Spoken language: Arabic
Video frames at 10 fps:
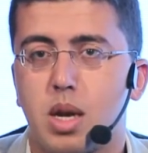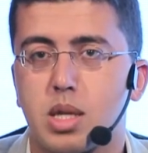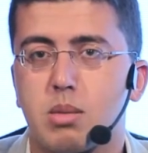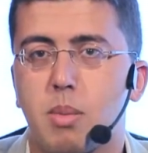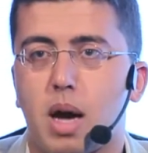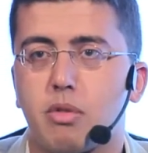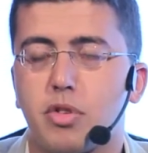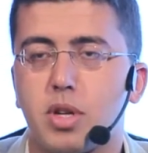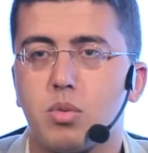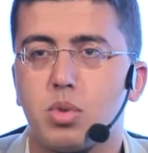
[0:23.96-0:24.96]
لازم نبقى
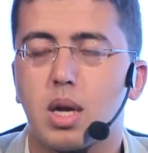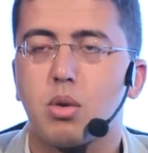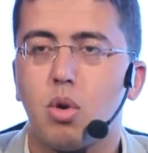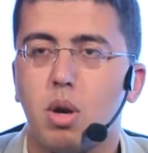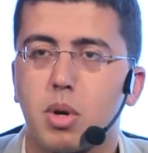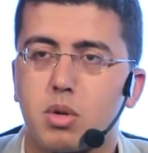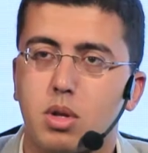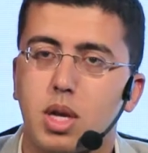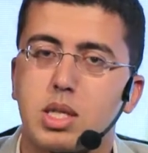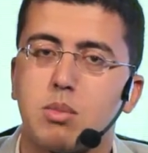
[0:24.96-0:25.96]
عارفين وده لكل
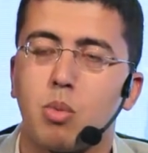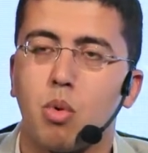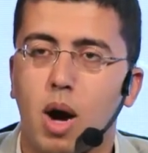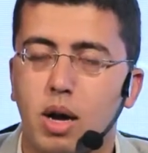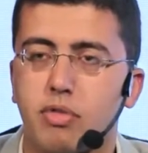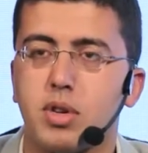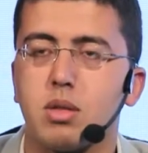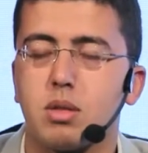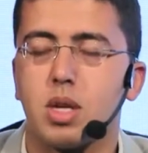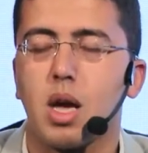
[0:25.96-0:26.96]
مرضانا لازم يبقوا عارفين